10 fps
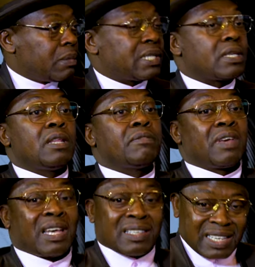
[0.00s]
parce qu'il y
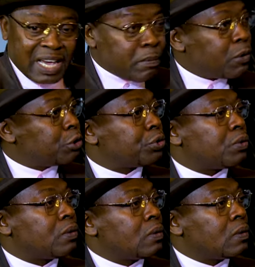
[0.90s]
fait extrêmement
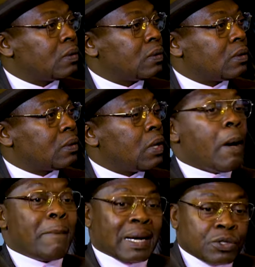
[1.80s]
chaud,
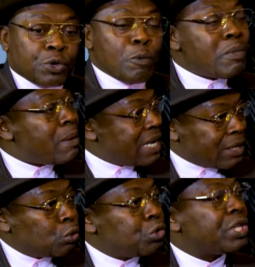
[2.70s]
parce que même
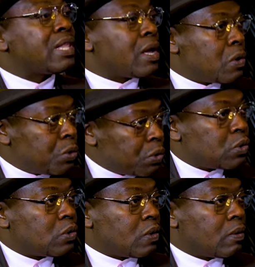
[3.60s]
la douche est un
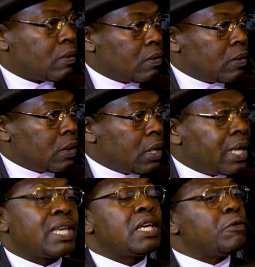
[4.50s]
luxe
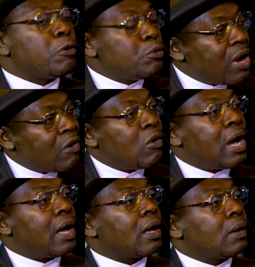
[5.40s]
et qu'il vaut mieux
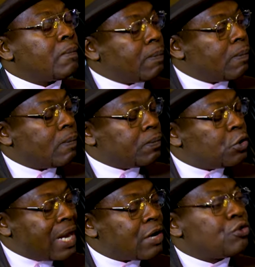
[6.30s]
avoir
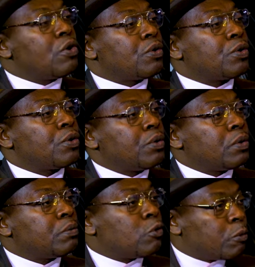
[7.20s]
de l'argent
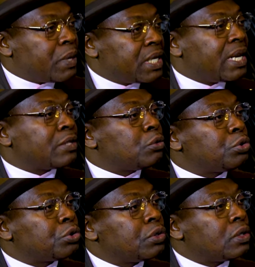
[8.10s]
pour payer la
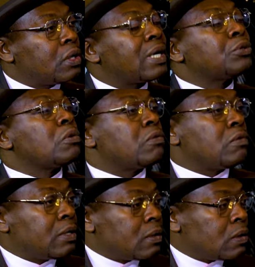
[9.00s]
douche quand on,
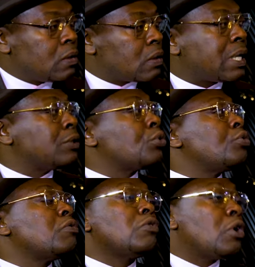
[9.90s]
vous, quand
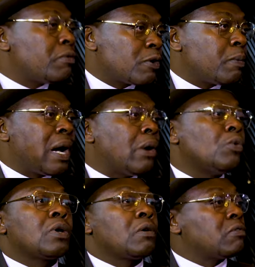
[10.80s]
on ne vous l'offre pas
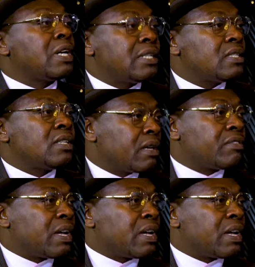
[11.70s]
ou quand vous la désirez